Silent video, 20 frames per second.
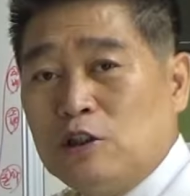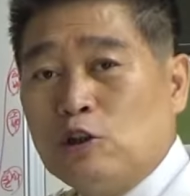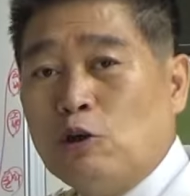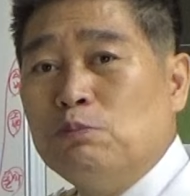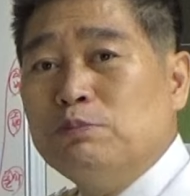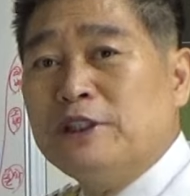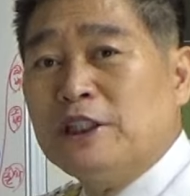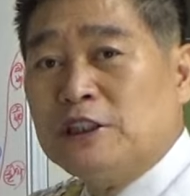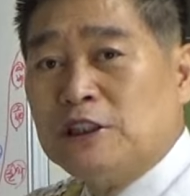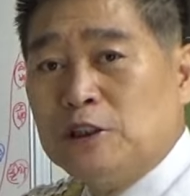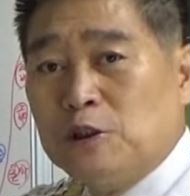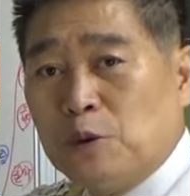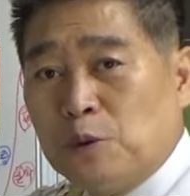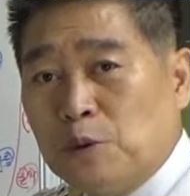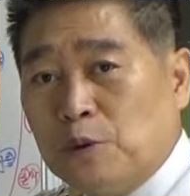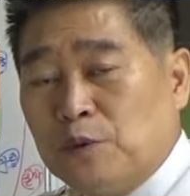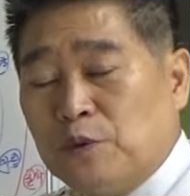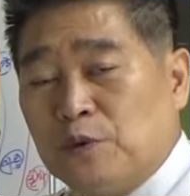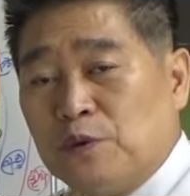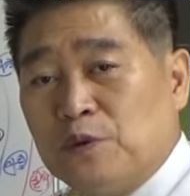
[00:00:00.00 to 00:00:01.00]

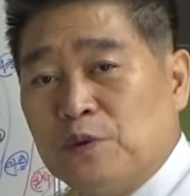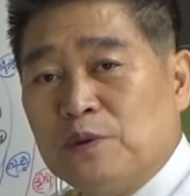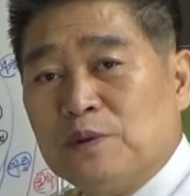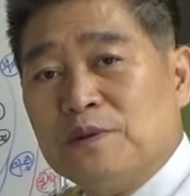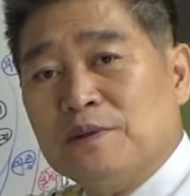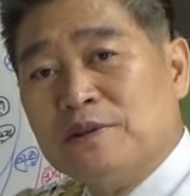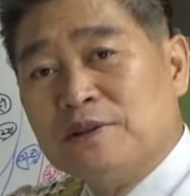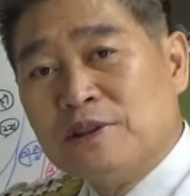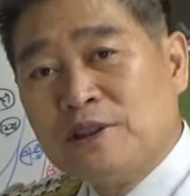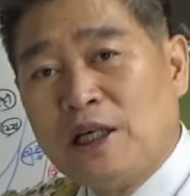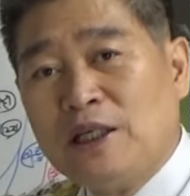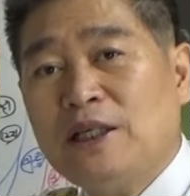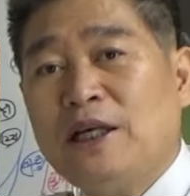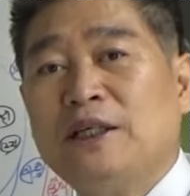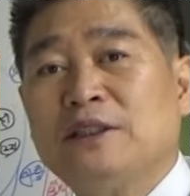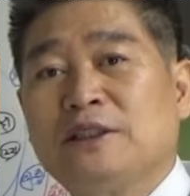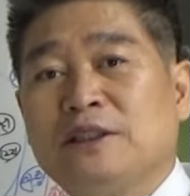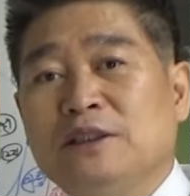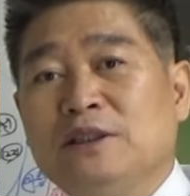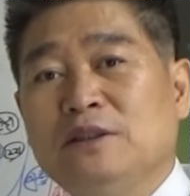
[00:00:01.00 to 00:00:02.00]
염제신농은
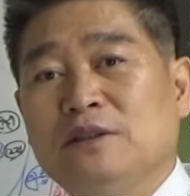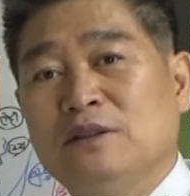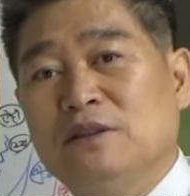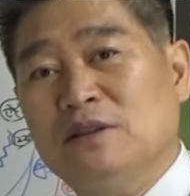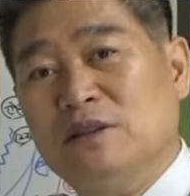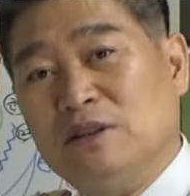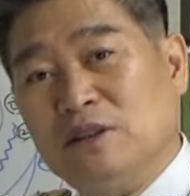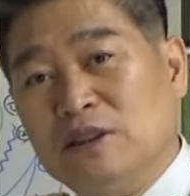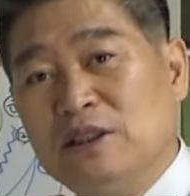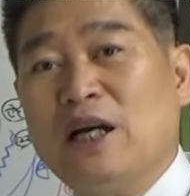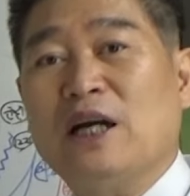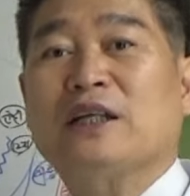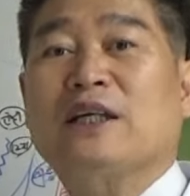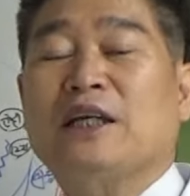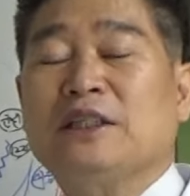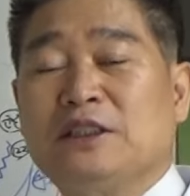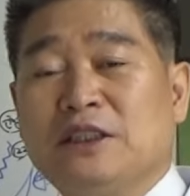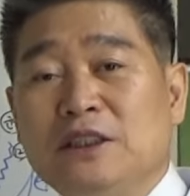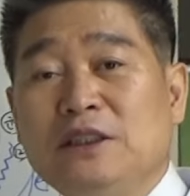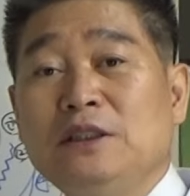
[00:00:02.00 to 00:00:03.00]
차의 신,
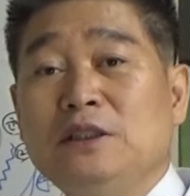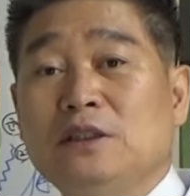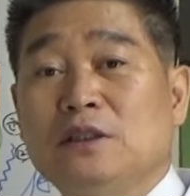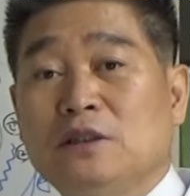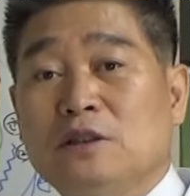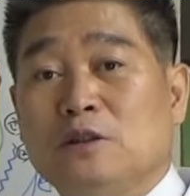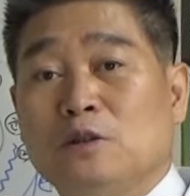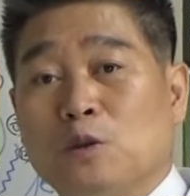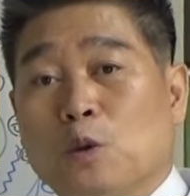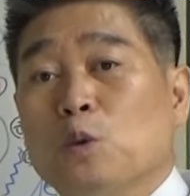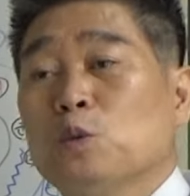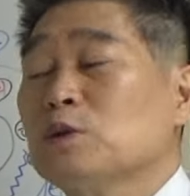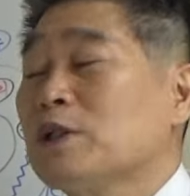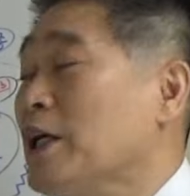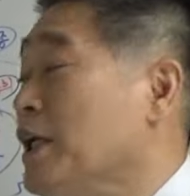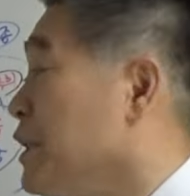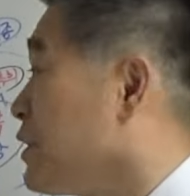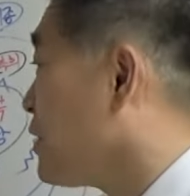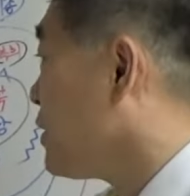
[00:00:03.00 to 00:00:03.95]
의학의 신, 농사의